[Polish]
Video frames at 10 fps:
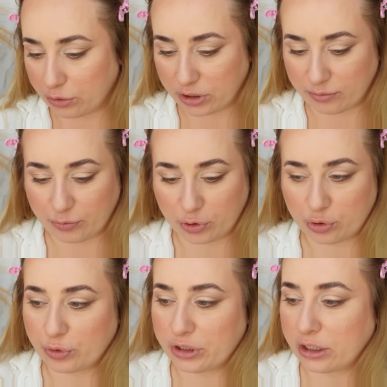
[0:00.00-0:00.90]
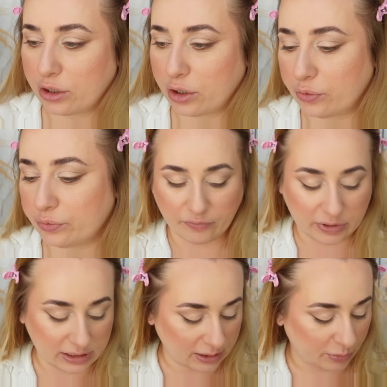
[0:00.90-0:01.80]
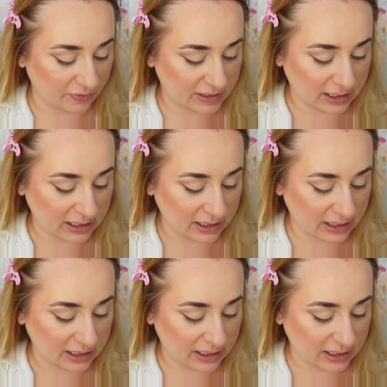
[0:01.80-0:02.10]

Akurat mam go tu pod ręką. więc jest najpierw